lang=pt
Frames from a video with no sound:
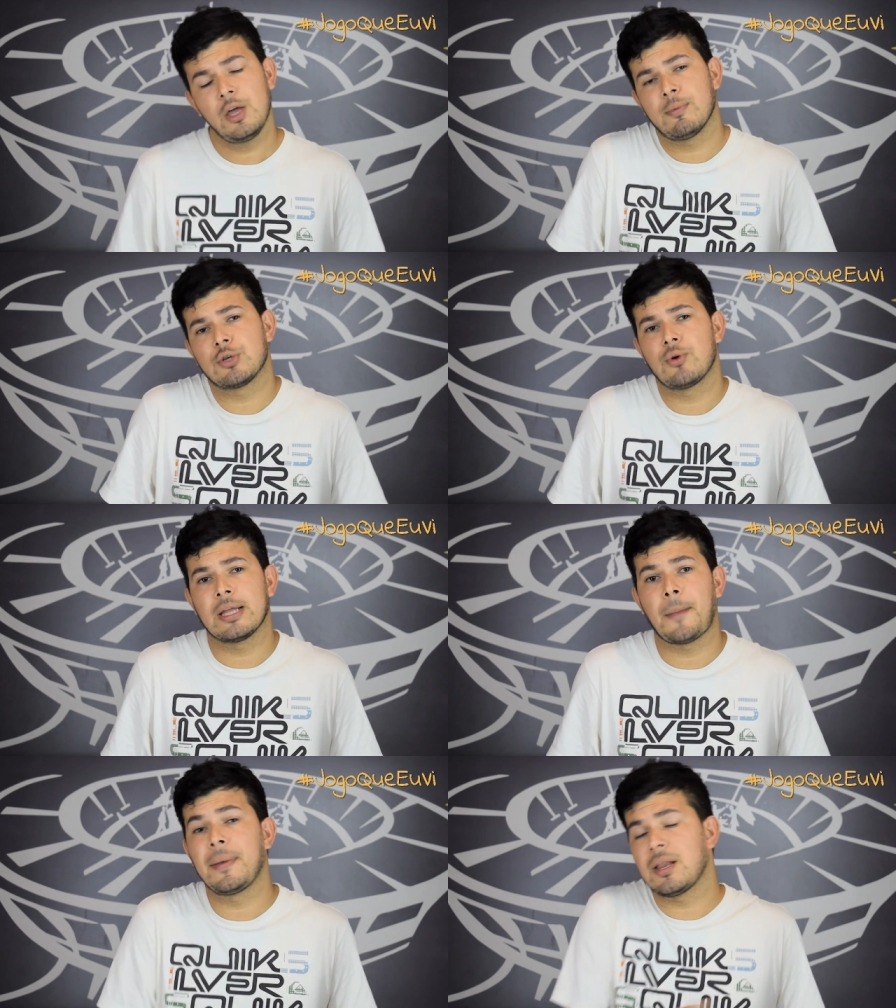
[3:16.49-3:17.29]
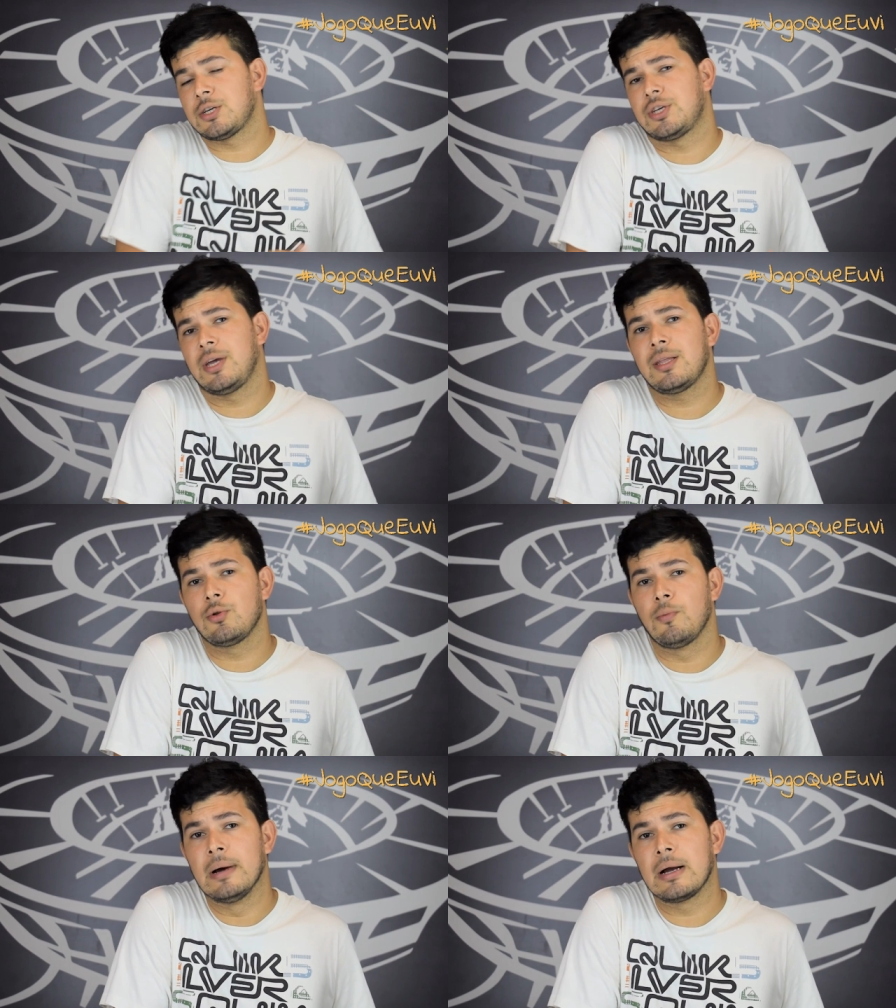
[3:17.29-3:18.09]
E numa jogada pela esquerda
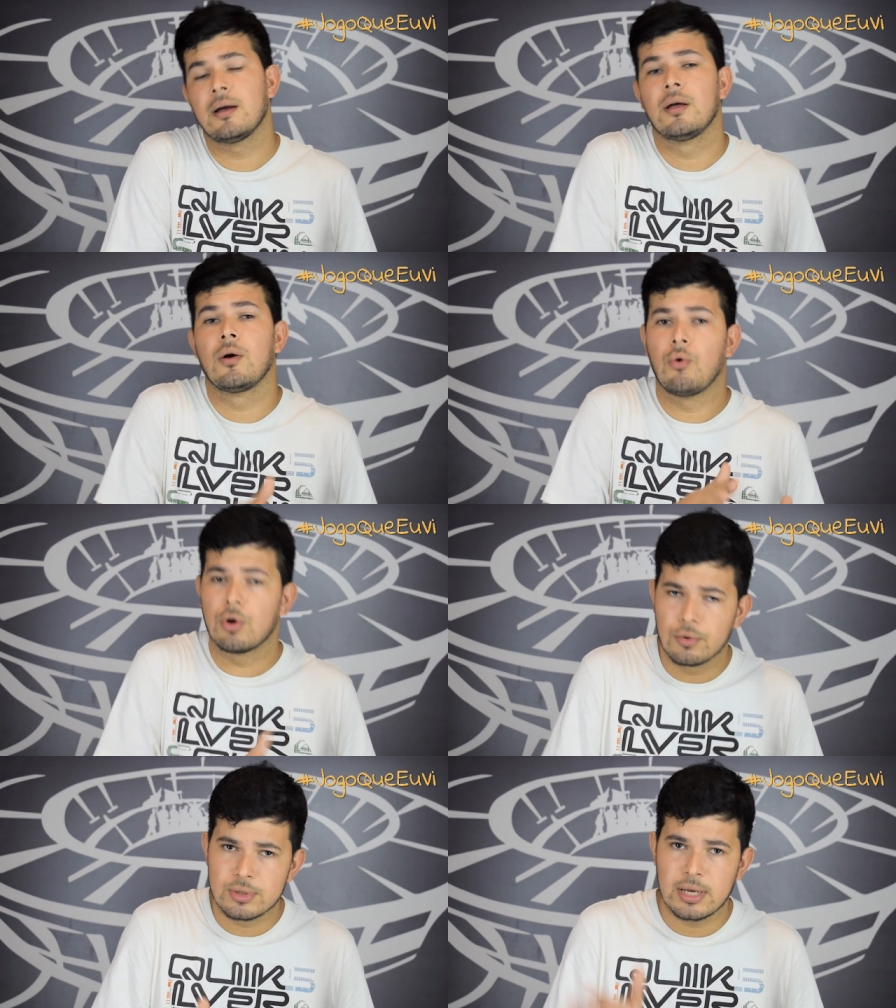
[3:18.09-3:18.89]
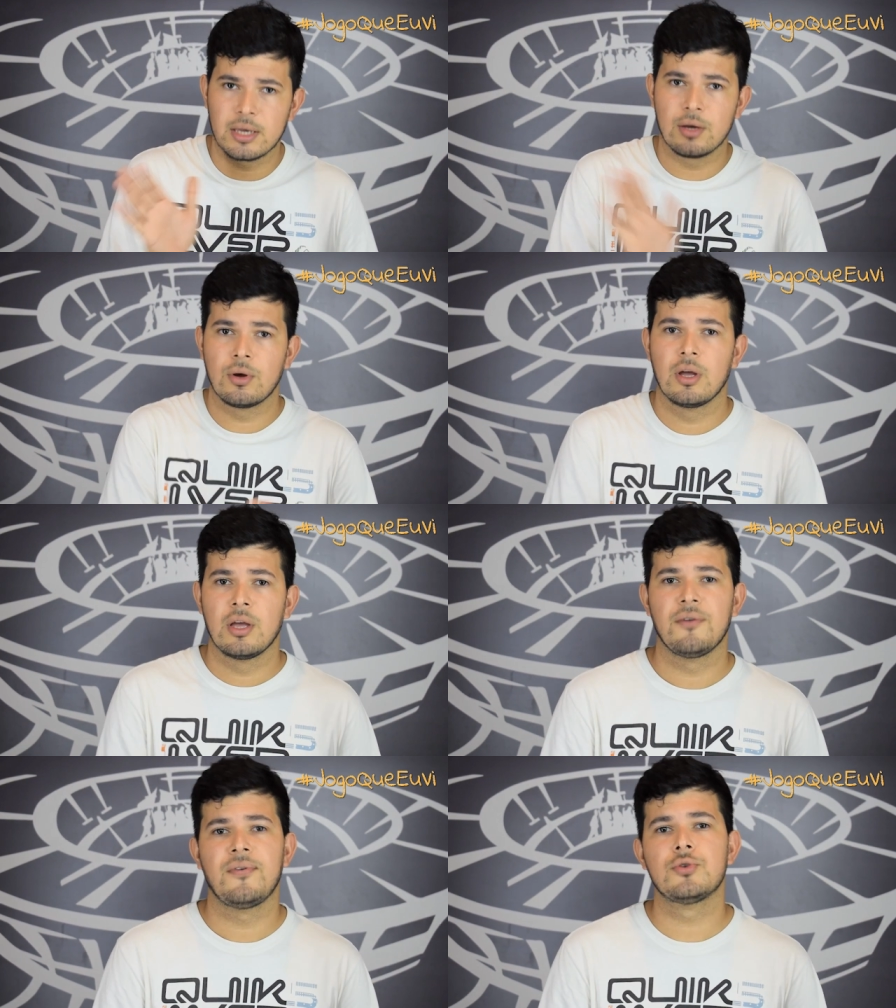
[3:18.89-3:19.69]
do Manga, cortou o zagueiro
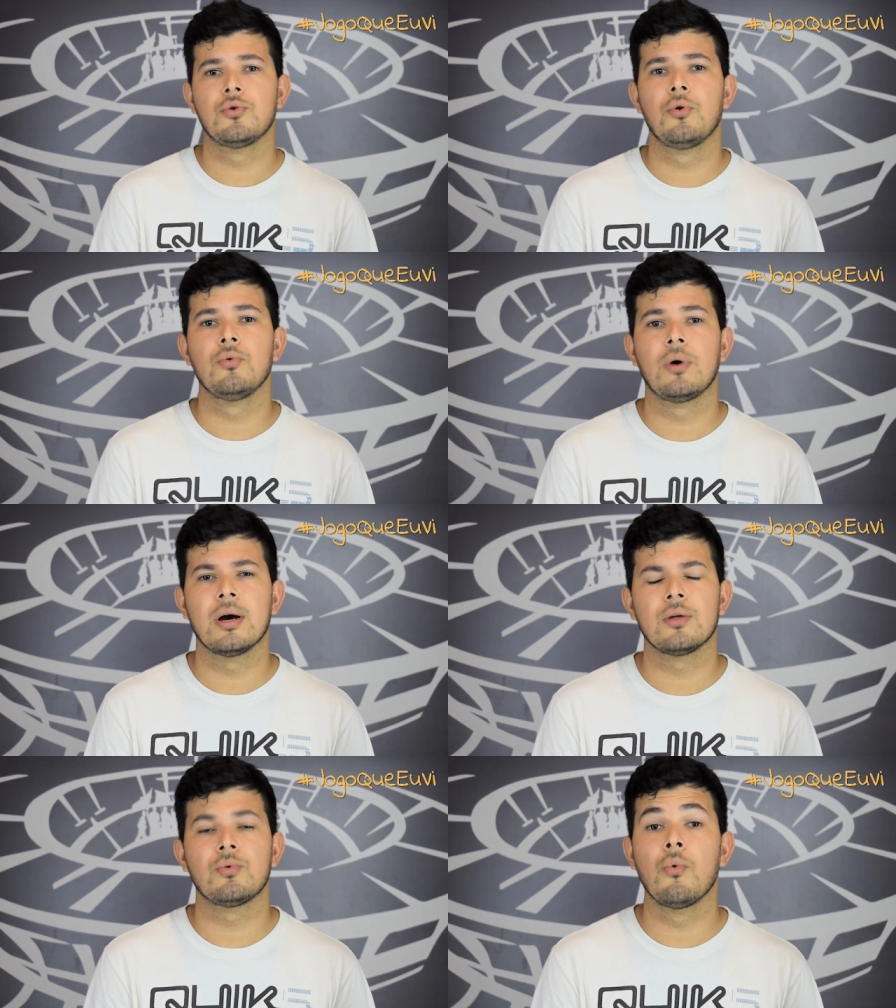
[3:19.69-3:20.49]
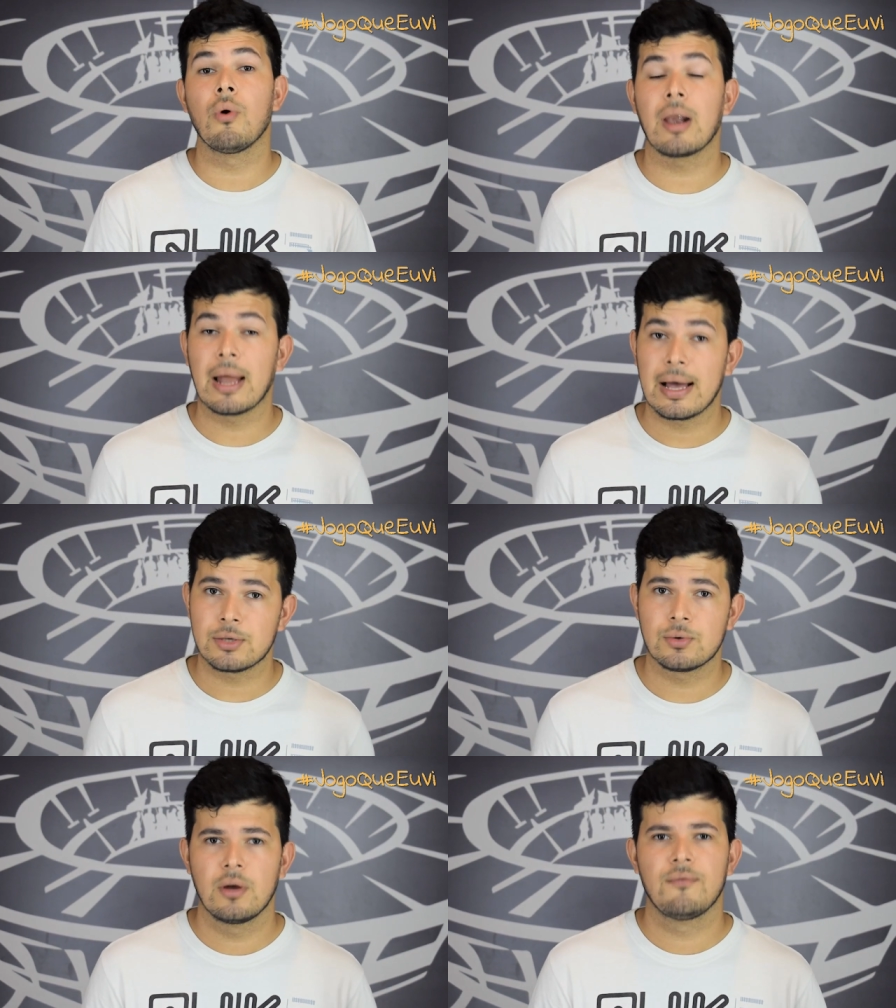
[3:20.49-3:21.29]
e fez o gol no canto, um
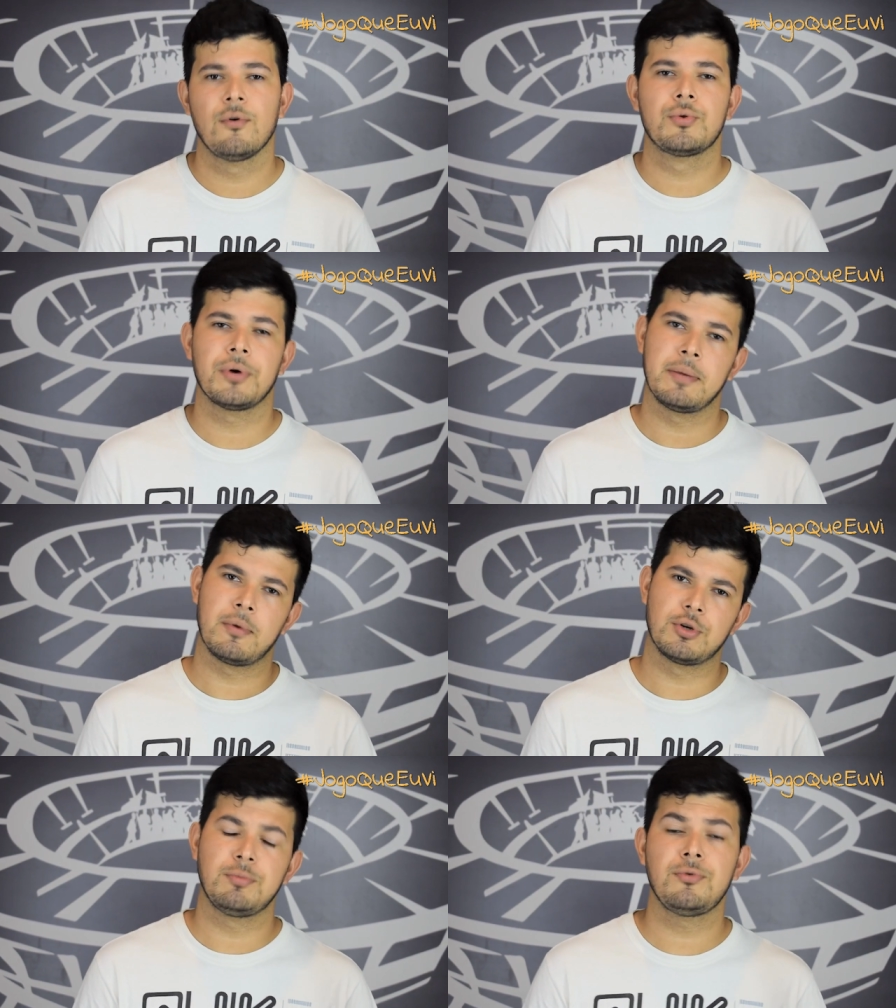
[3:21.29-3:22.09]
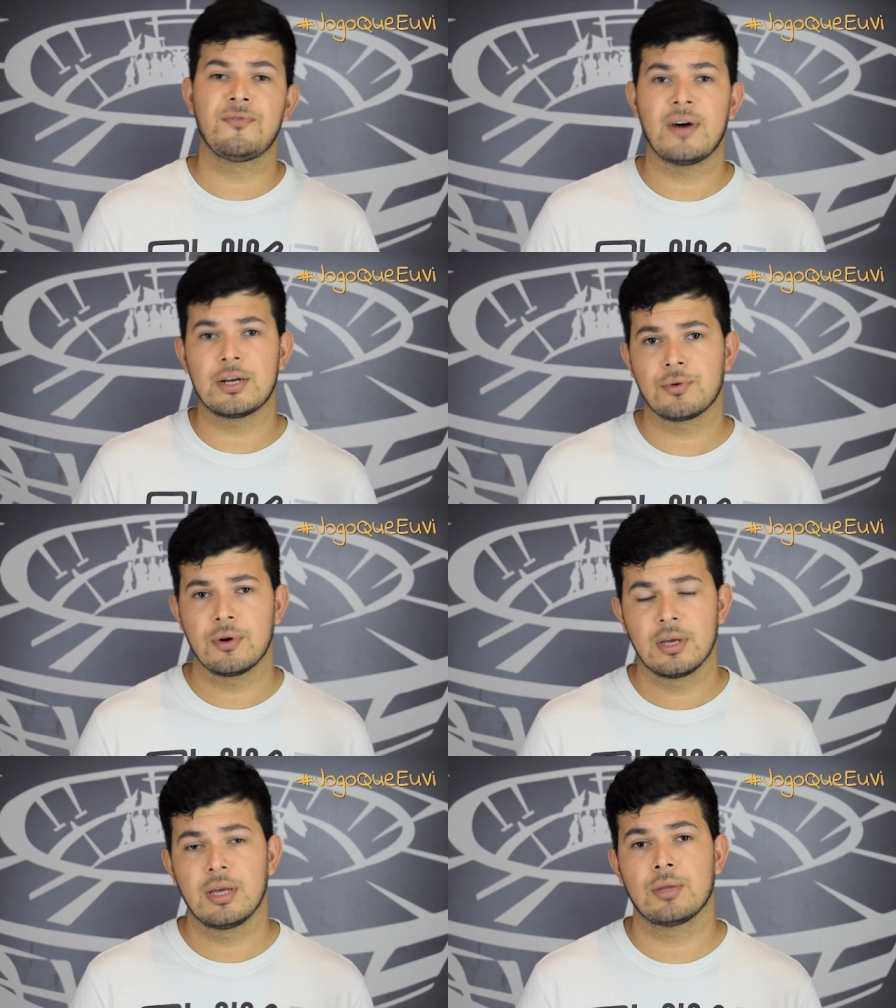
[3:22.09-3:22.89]
golaço, voltou a animar o time do Vasco
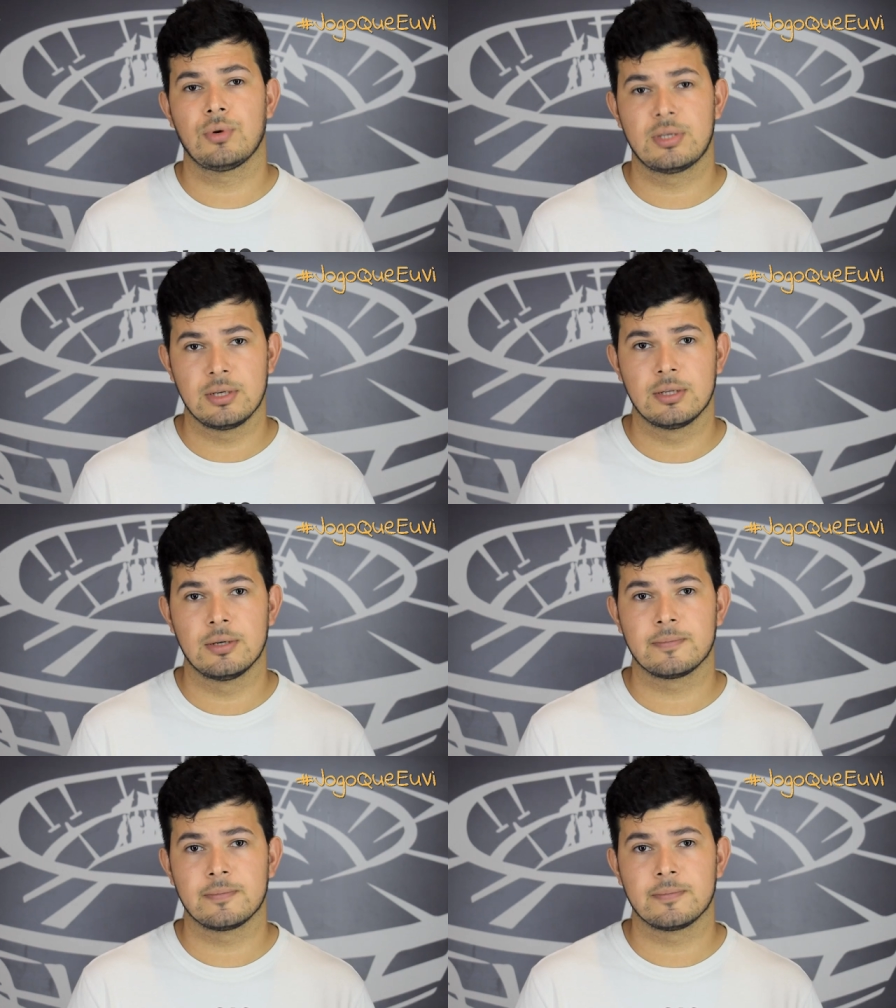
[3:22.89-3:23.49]
e a torcida.